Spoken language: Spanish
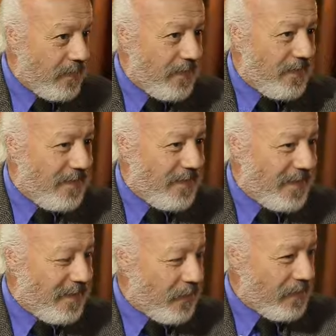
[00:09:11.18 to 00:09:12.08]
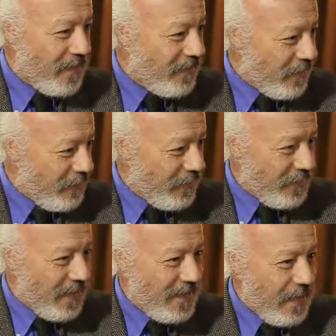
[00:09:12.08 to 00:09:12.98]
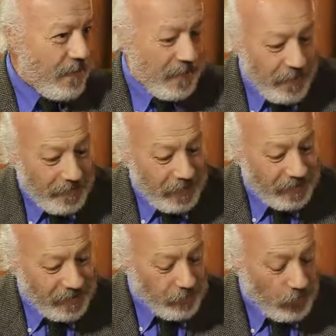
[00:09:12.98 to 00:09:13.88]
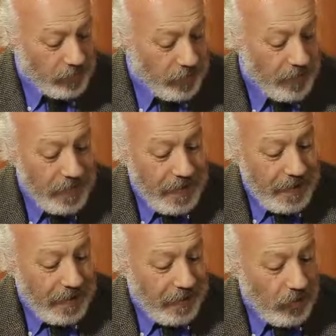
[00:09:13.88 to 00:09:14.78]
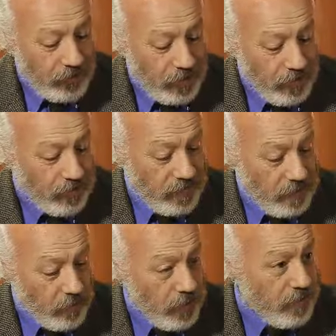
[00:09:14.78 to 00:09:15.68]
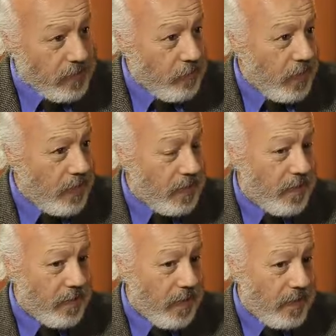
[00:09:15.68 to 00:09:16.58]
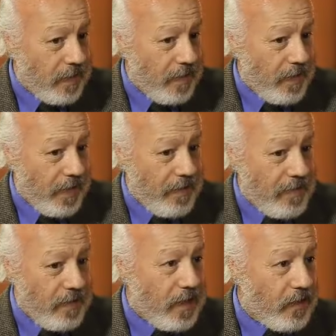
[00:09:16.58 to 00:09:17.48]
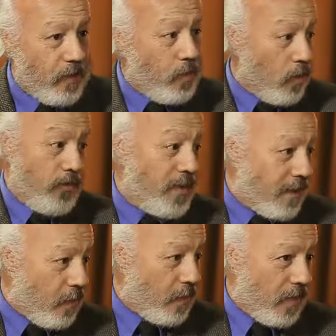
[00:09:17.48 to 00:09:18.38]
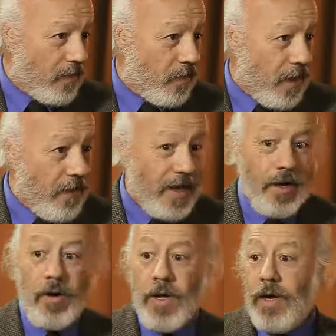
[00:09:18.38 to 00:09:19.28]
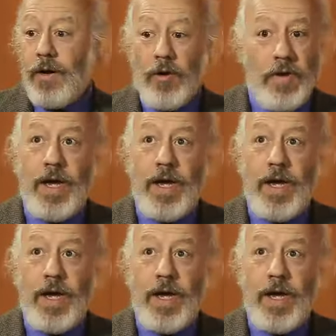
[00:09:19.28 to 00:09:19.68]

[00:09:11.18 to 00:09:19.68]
de, de, que lo que está diciendo Daniela me, me, me, cataculta. En los años 50 también hay que, hay que entender esto en un contexto, porque estos caballeros claro. no